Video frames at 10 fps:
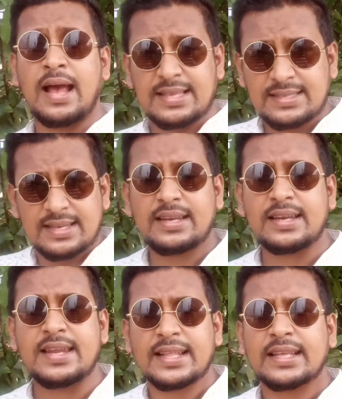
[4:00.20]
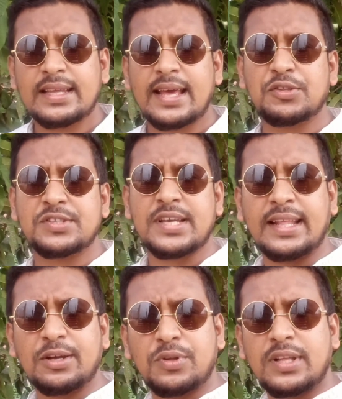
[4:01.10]
আজকে নেতাদের এত
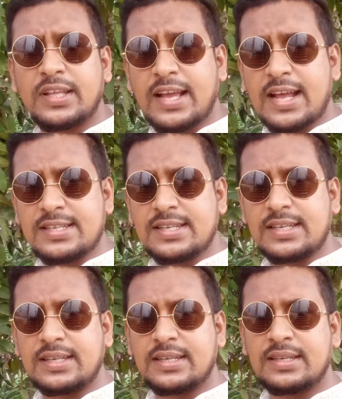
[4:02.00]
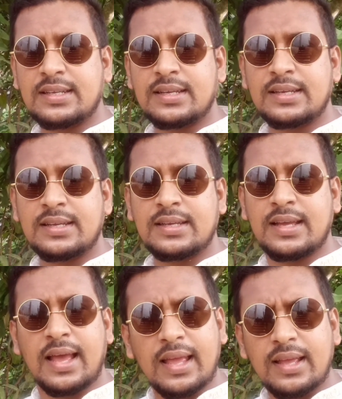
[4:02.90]
চাহিদা কোথা থেকে আসে
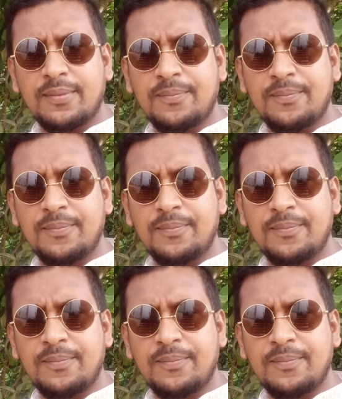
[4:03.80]
হ্যাঁ